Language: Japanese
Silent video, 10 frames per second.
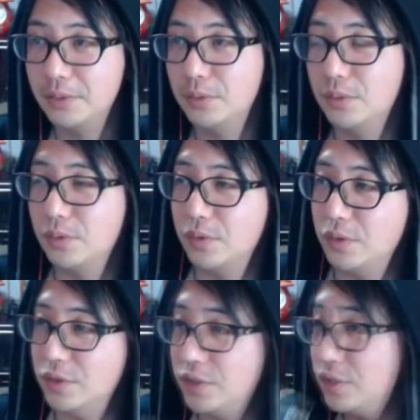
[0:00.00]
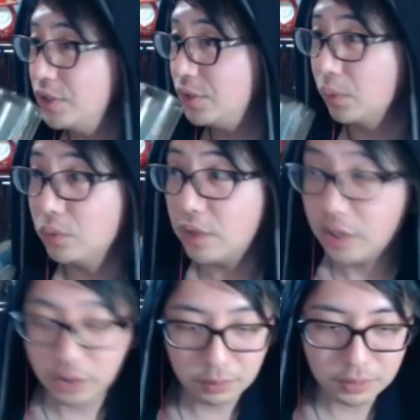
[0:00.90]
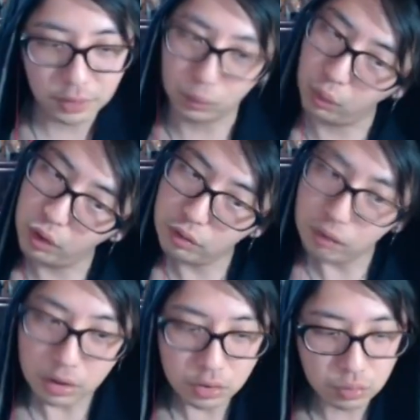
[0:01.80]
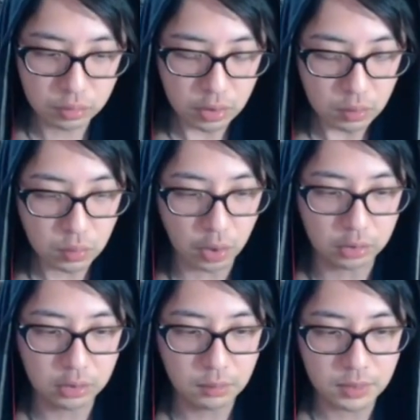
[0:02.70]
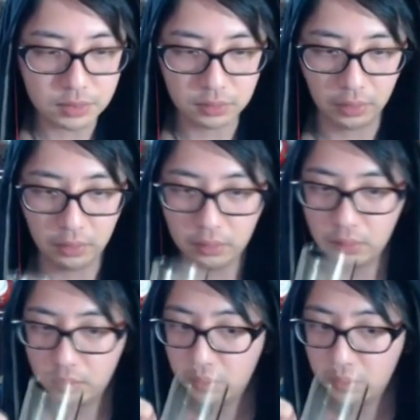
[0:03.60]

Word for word: フ。よーしどんくらいやってますか。どれくらいでしょうね。結構やってますね。